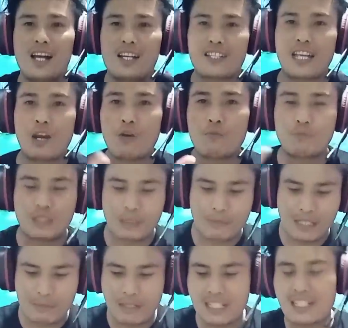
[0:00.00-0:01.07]
Salam
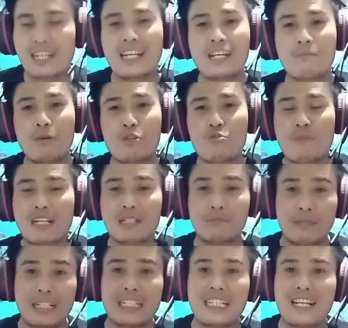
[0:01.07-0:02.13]
teman-teman sekalian yang berjumpa
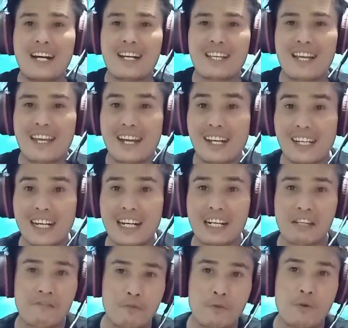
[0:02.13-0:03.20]
kembali dengan saya
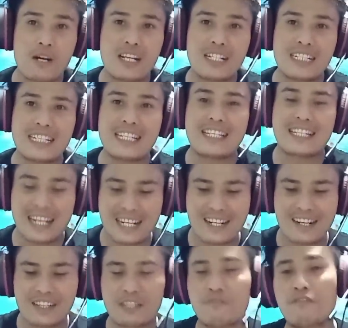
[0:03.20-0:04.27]
Arif Kule di
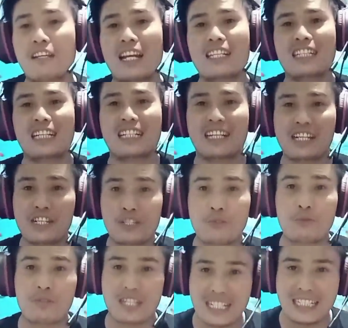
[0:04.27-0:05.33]
channel TV Laskar
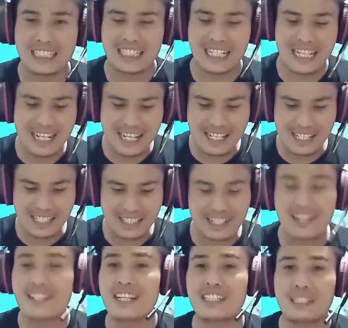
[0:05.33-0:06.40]
Kristus ini. Ini
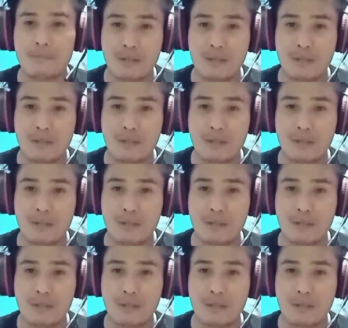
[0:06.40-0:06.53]
channelnya kita